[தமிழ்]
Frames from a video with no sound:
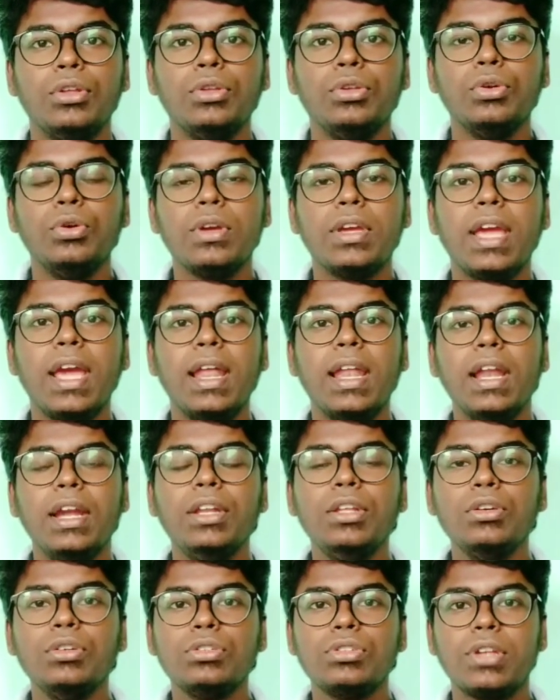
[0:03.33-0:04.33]
யூகேல
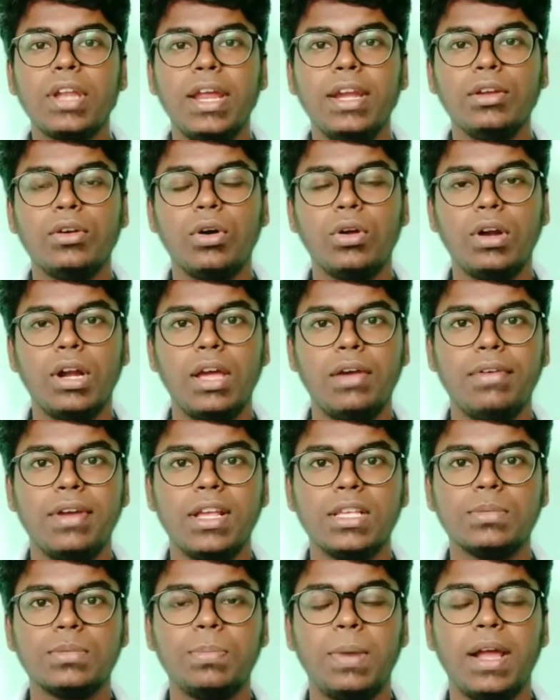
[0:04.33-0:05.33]
நியூ ஸ்ட்ரெயின் கொரோனா
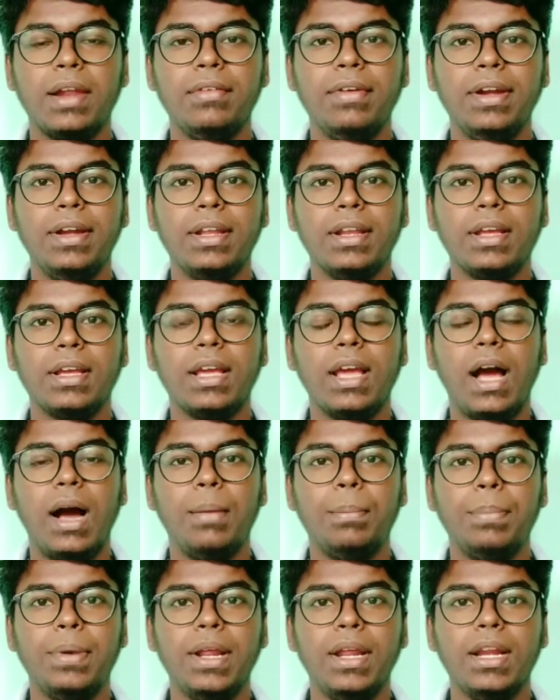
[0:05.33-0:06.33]
வைரஸ் பரவிட்டு இருக்கு
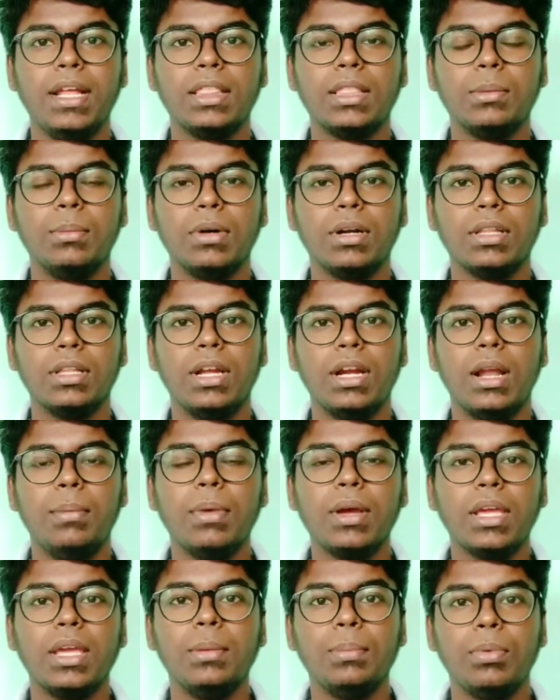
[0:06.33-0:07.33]
அப்படின்றது மட்டும்தான்
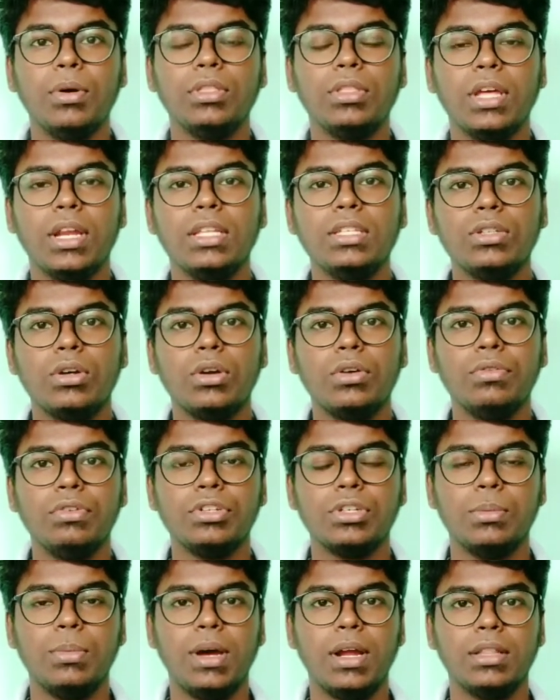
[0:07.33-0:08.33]
நமக்கு இப்போ தெரிஞ்ச ஒரு
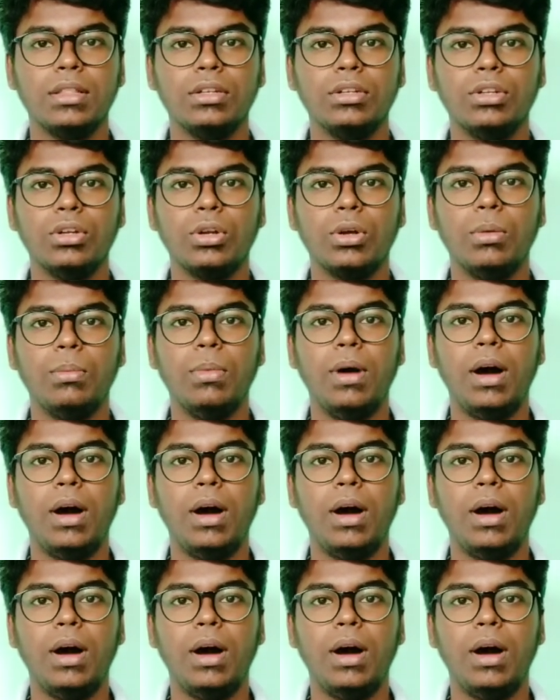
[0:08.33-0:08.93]
விஷயமா இருந்துட்டு இருக்கும்